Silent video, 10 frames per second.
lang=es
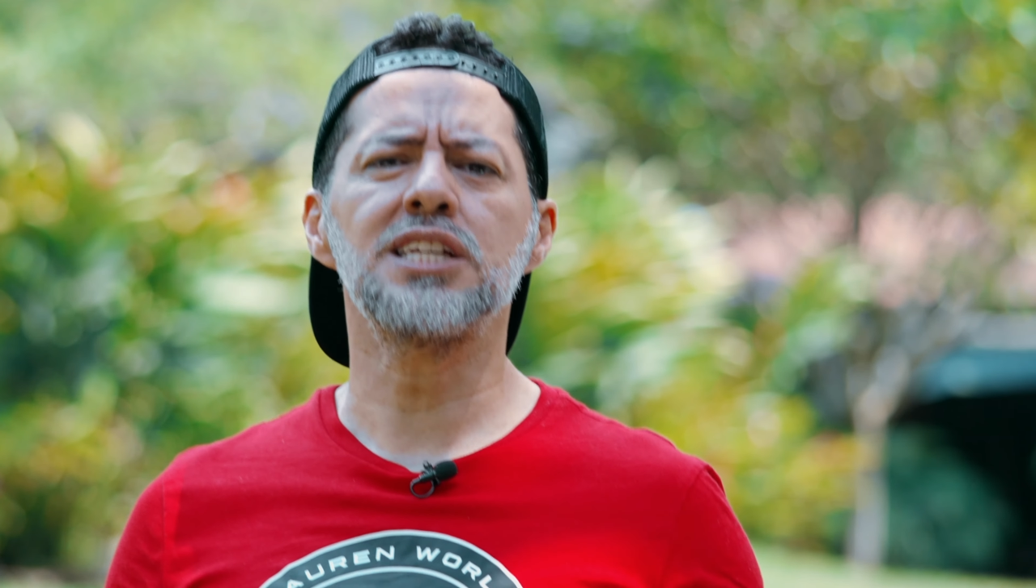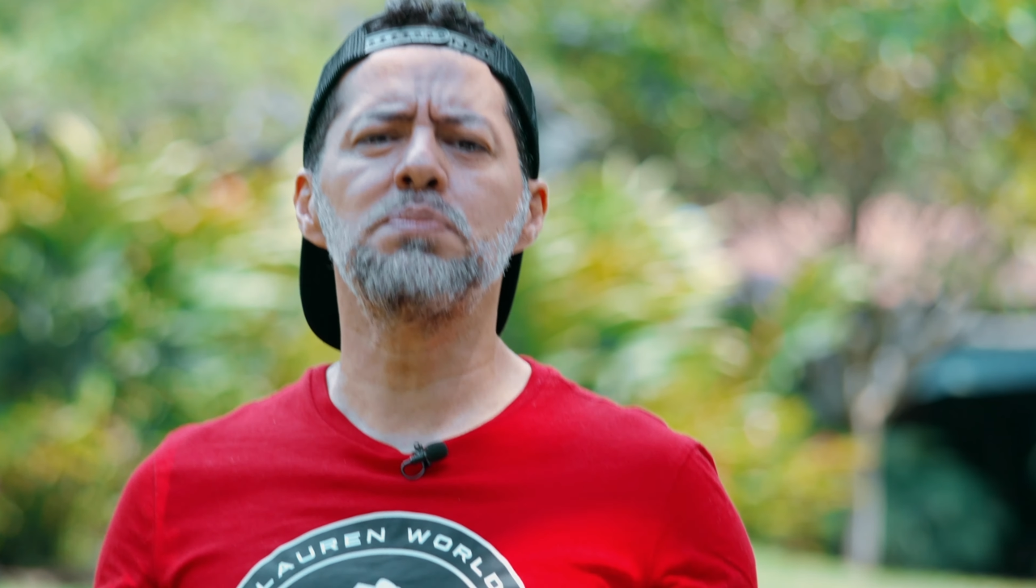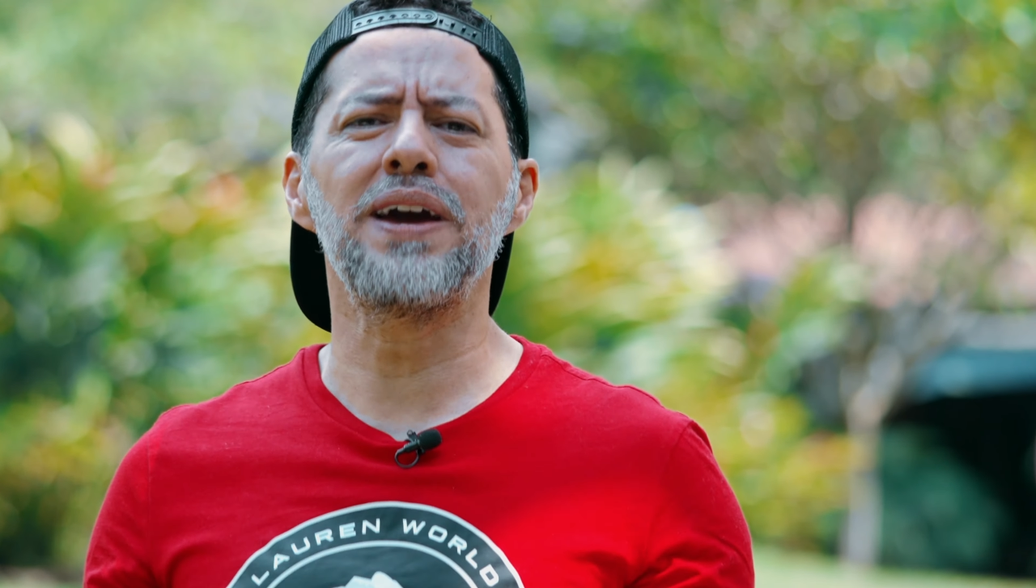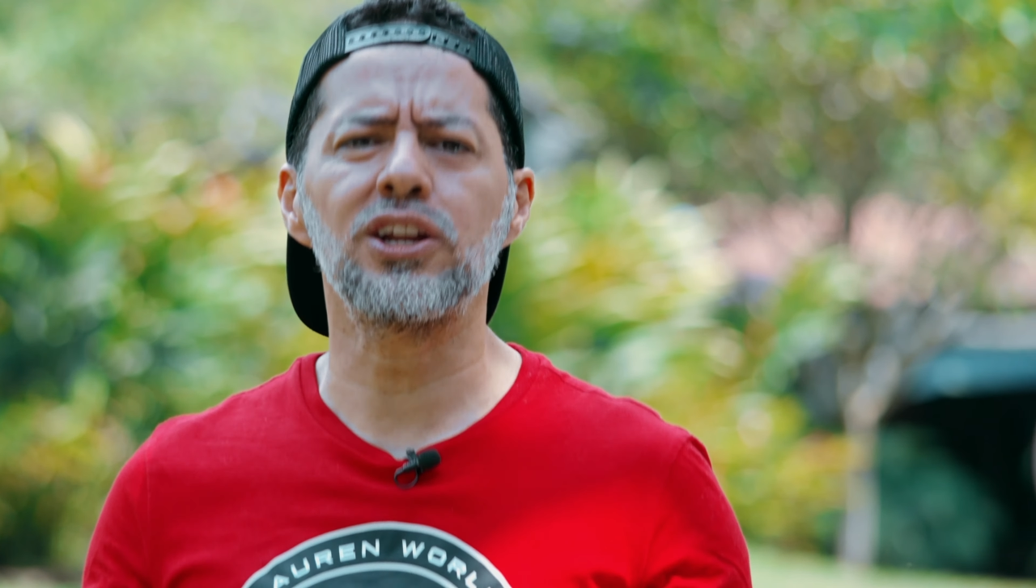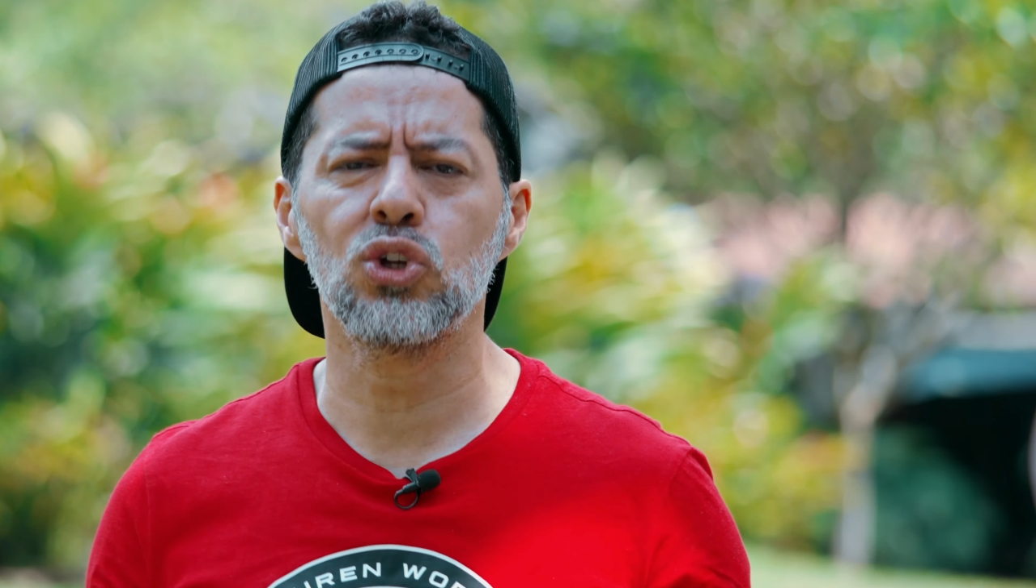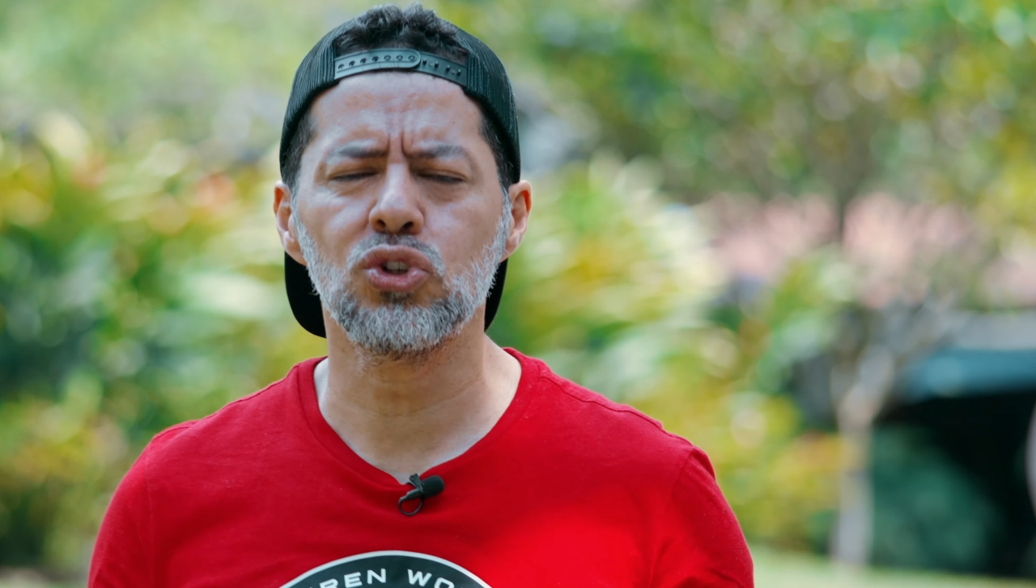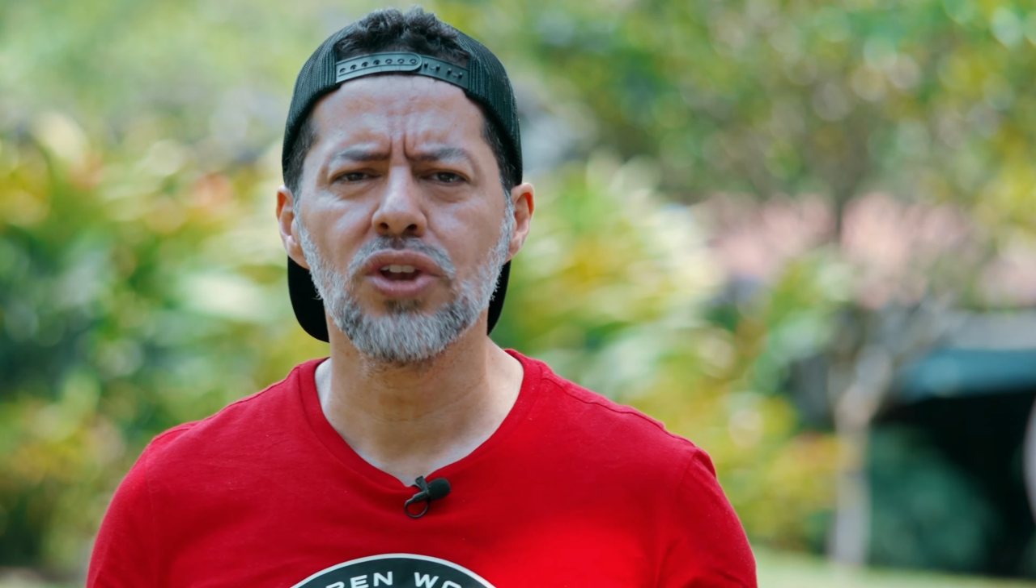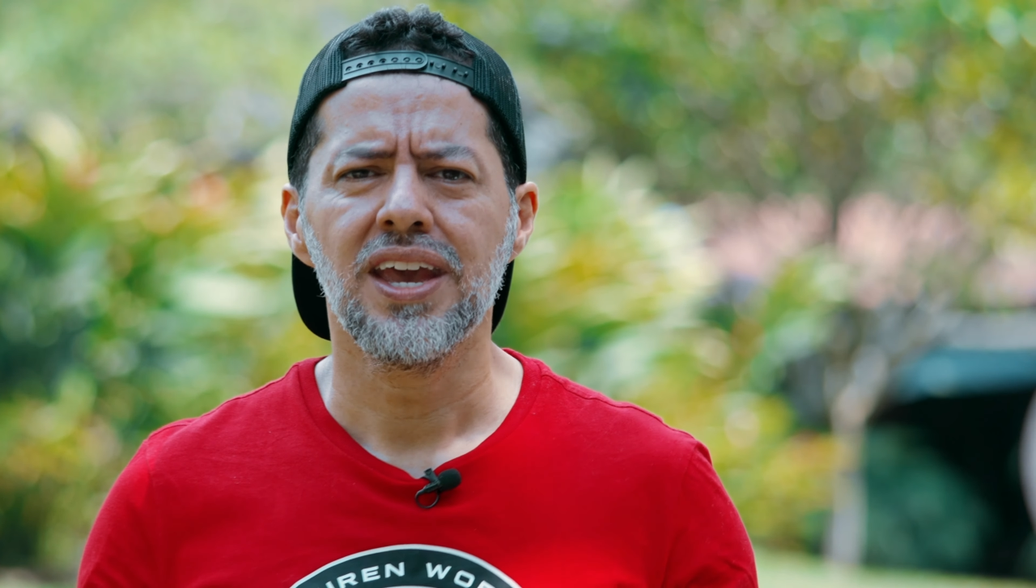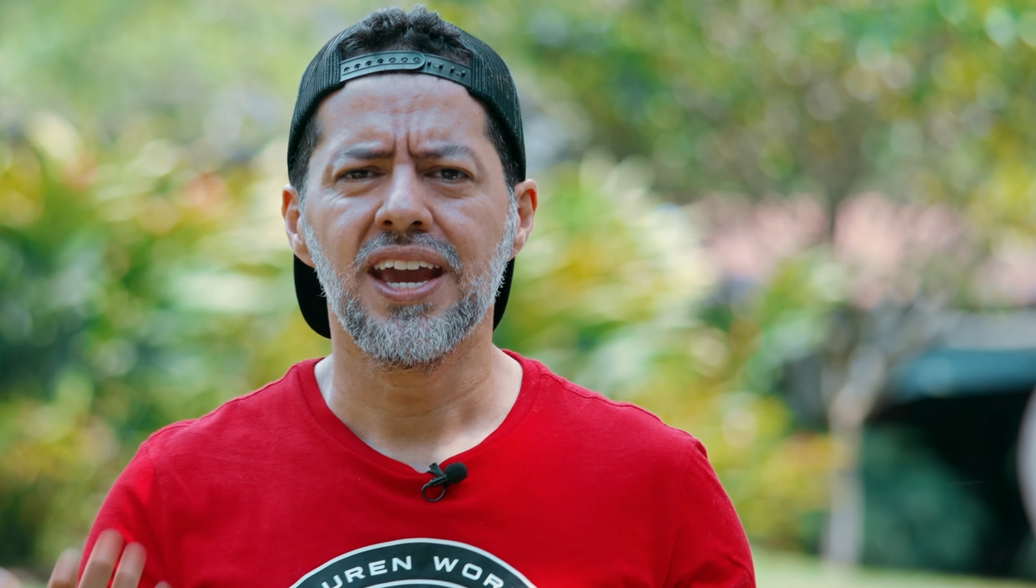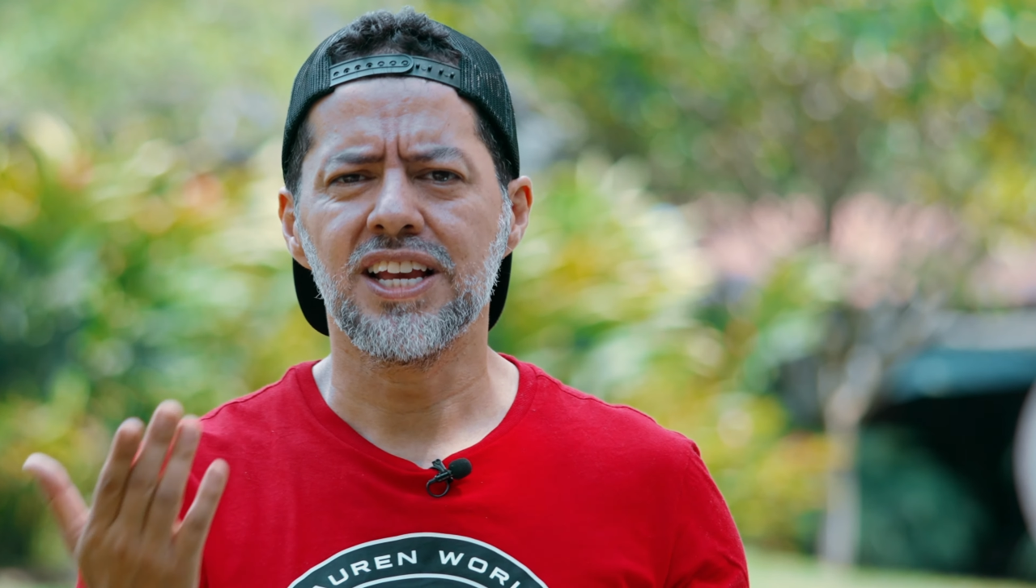expertos
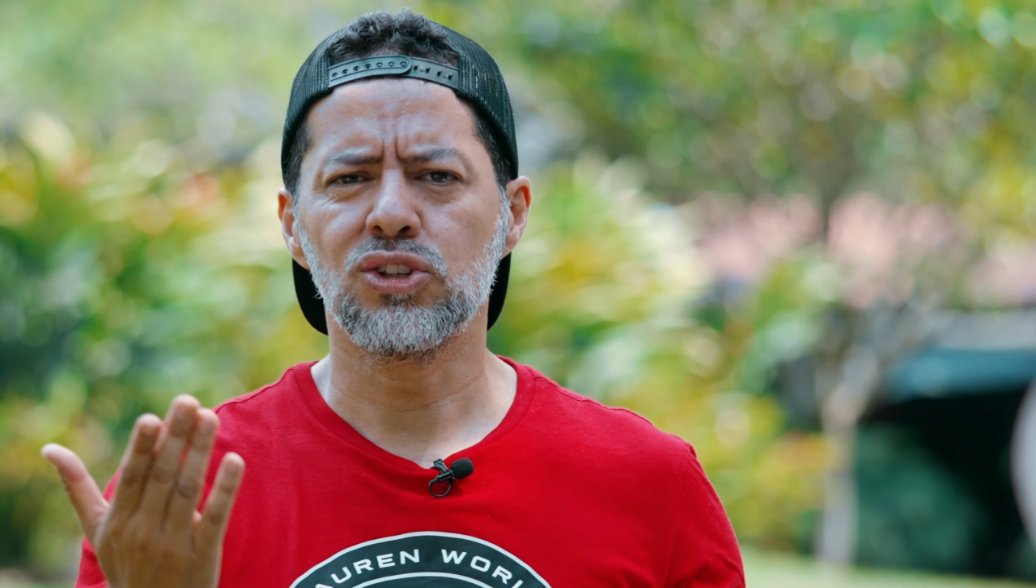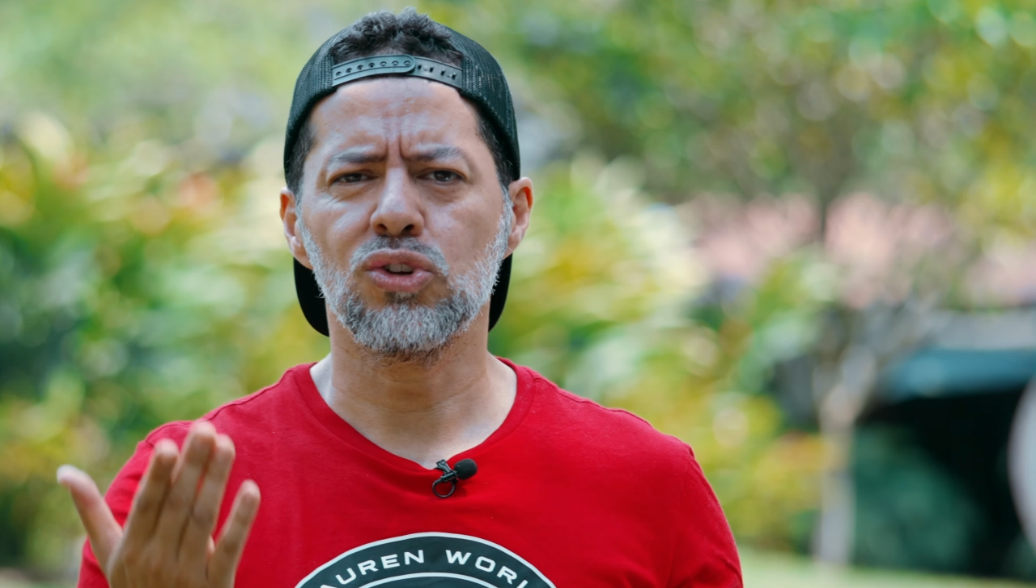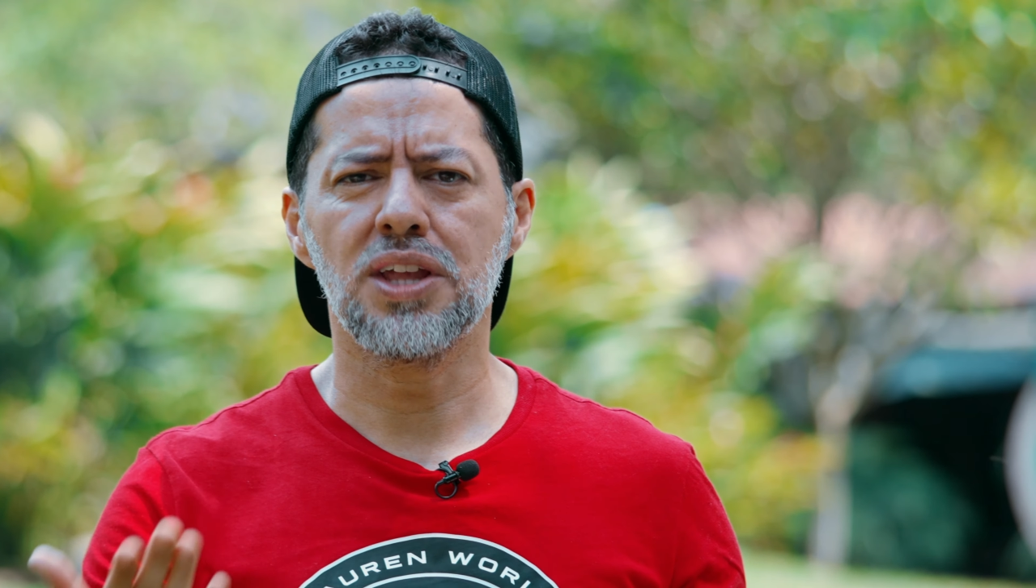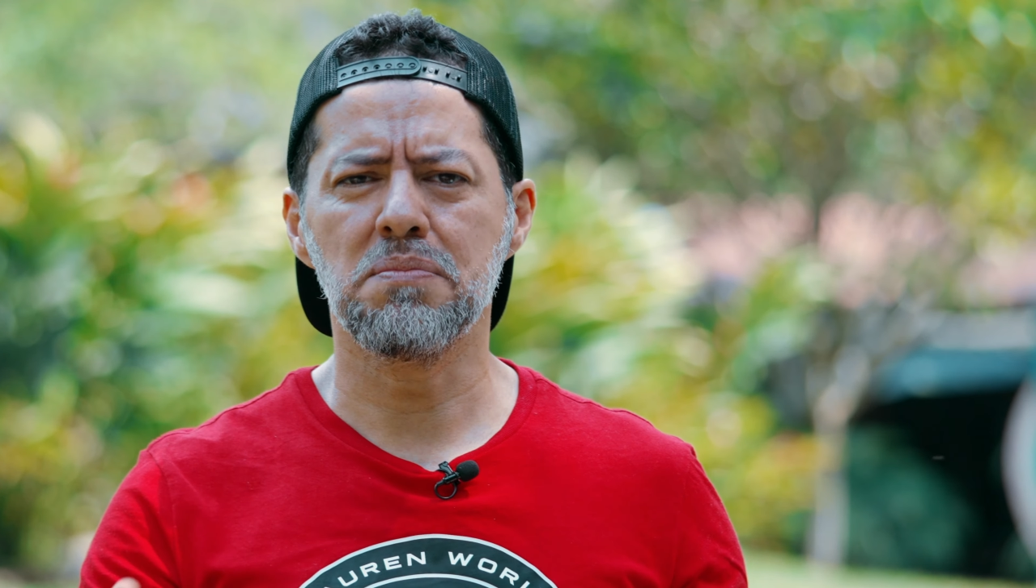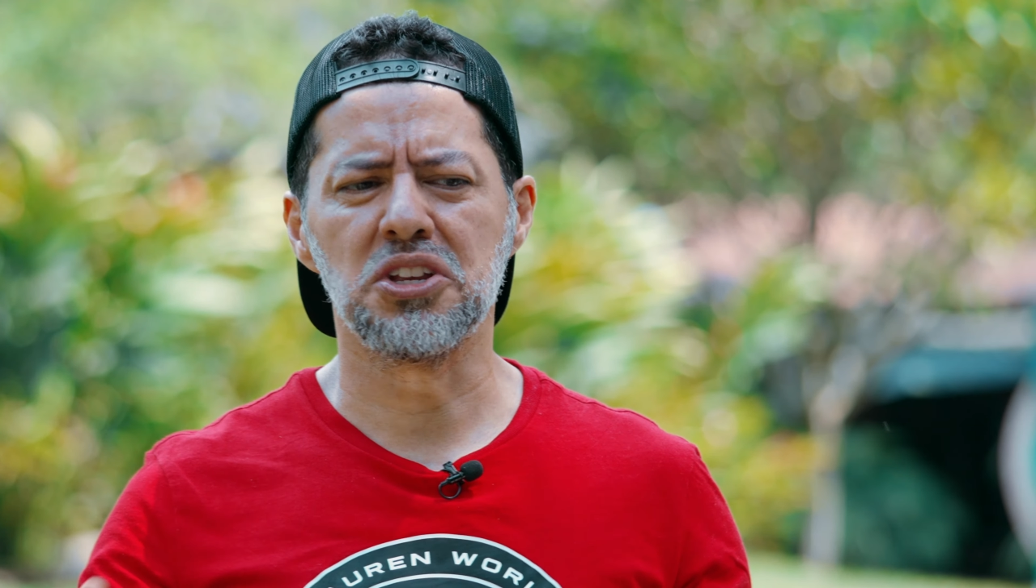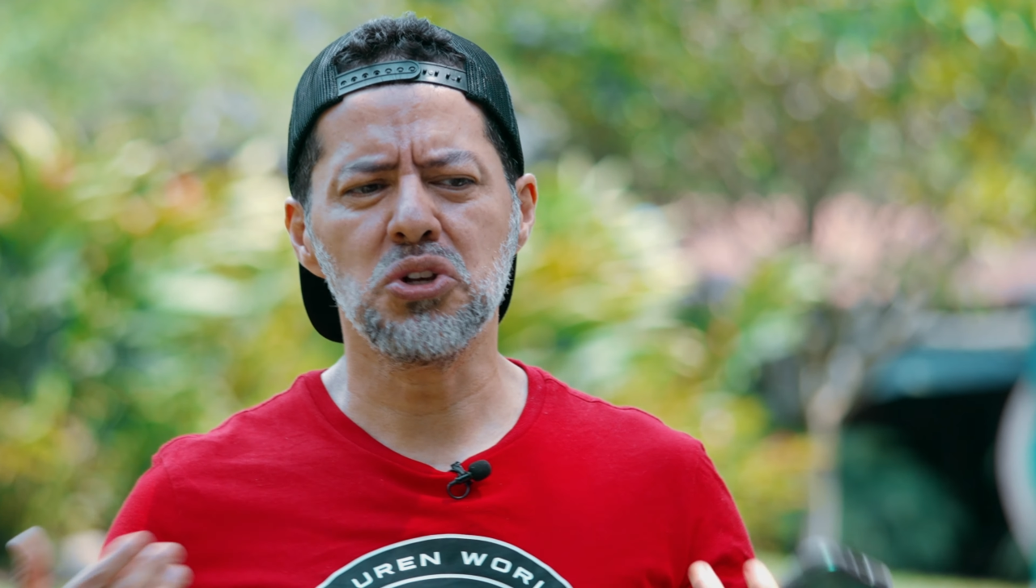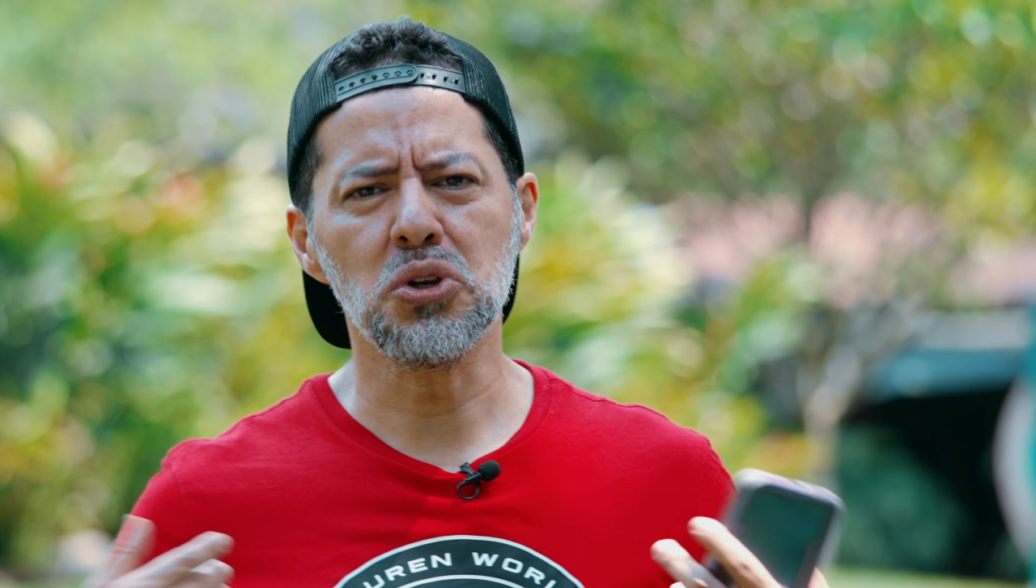en estos temas.